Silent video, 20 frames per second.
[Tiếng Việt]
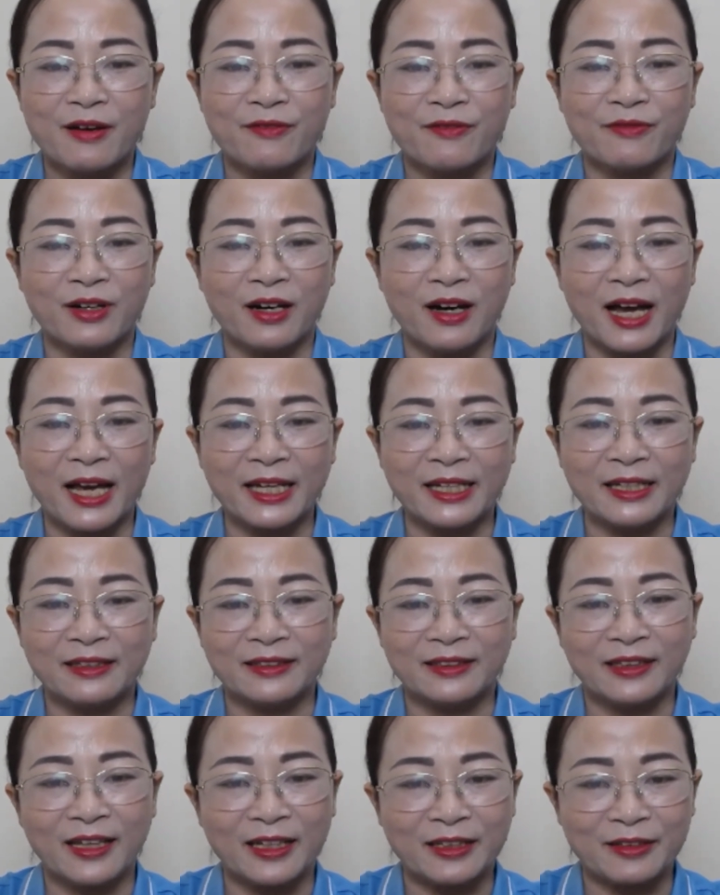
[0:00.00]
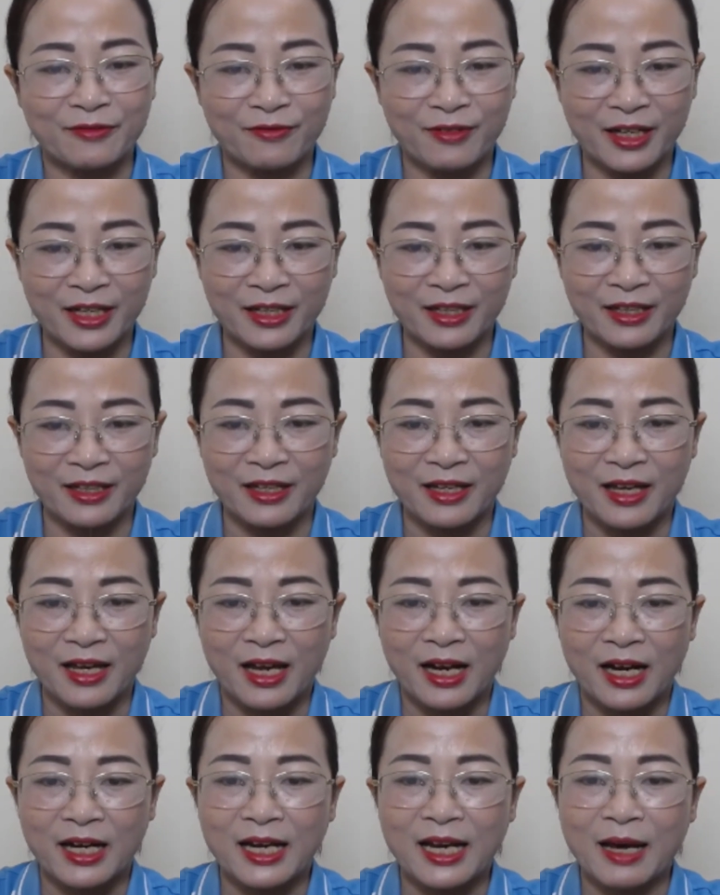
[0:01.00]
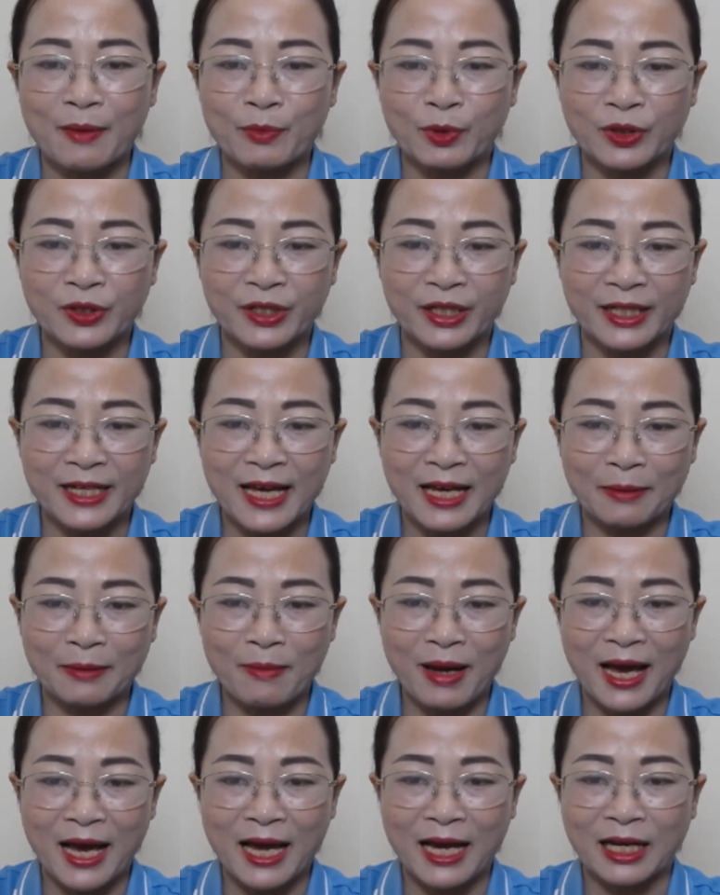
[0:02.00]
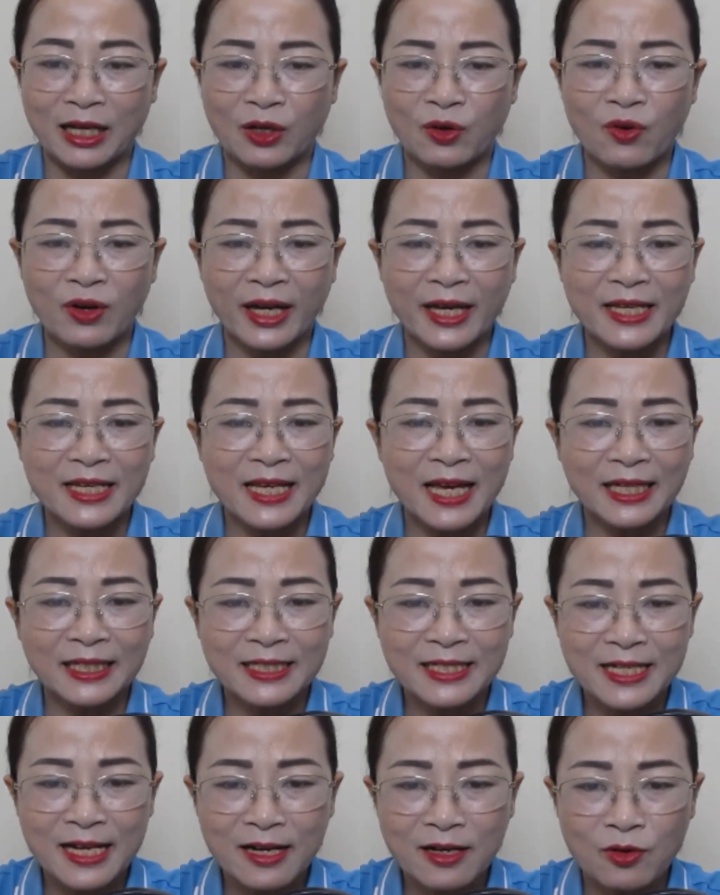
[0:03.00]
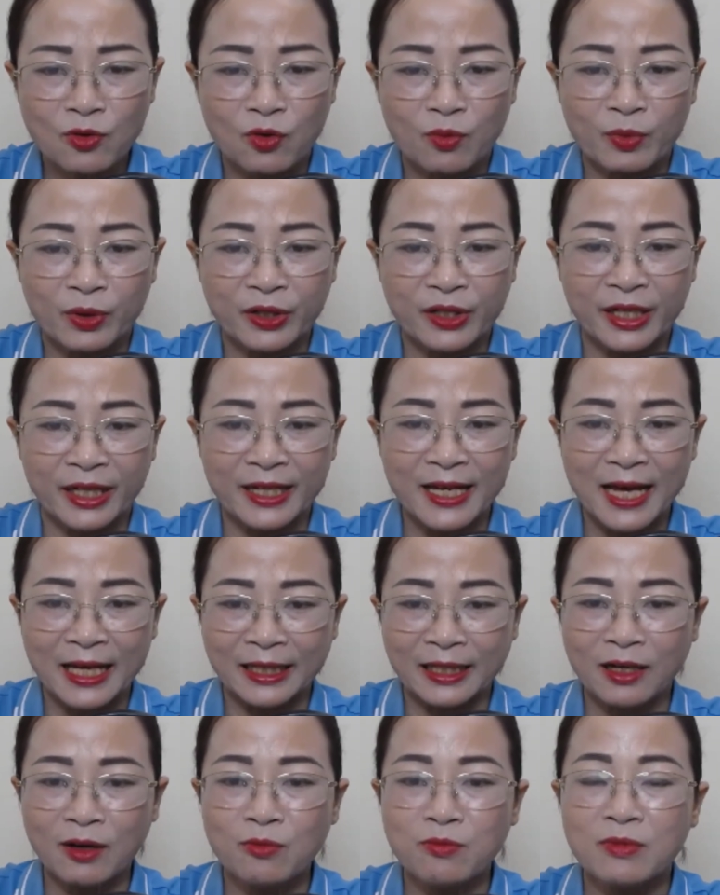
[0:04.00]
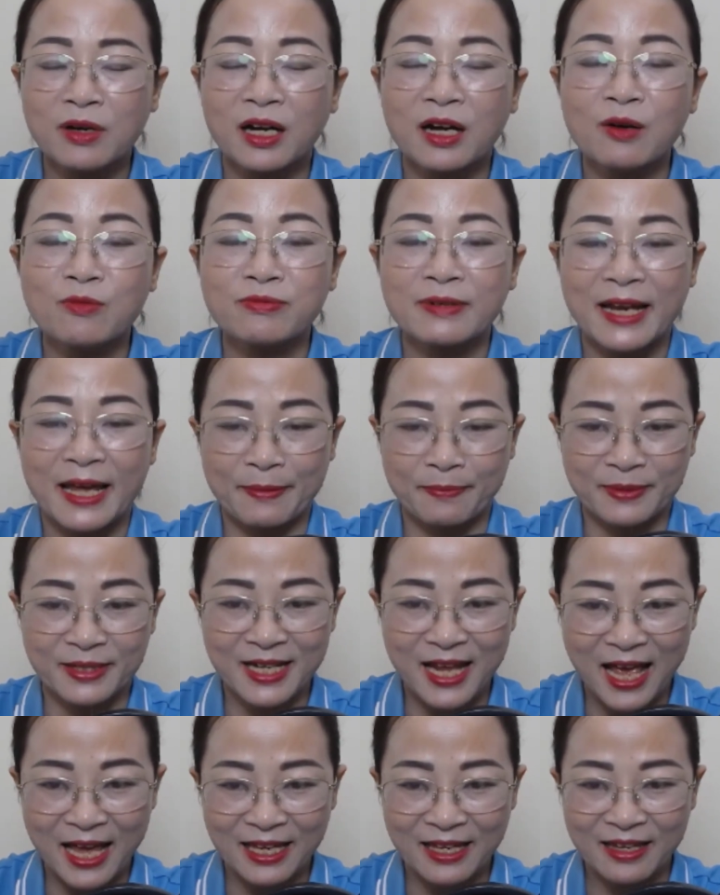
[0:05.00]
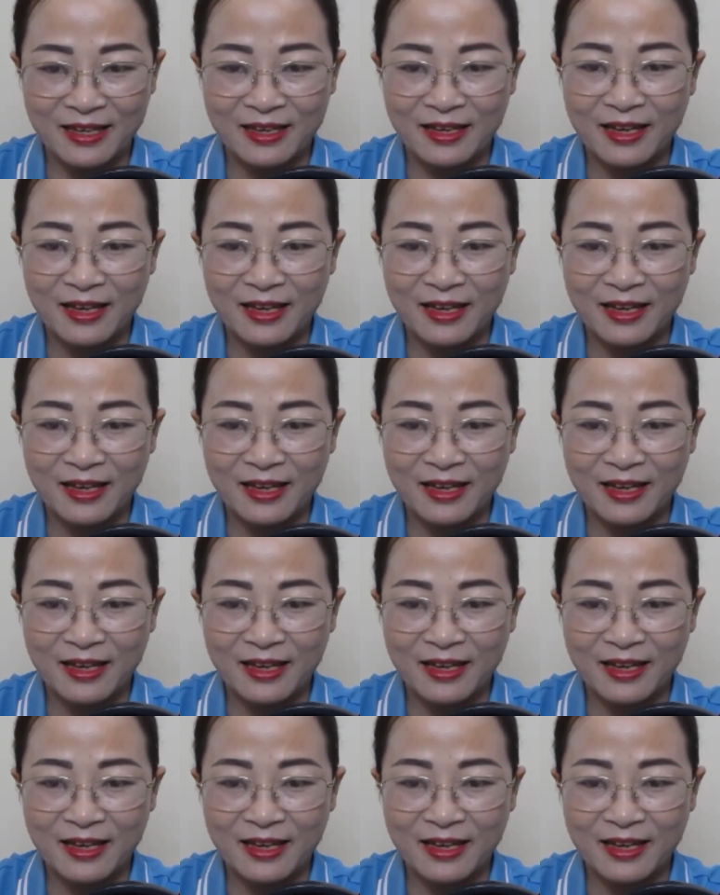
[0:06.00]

Vợ anh thật vậy, là một người đàn bà có cái nhan sắc của một người đàn ông không đẹp dai.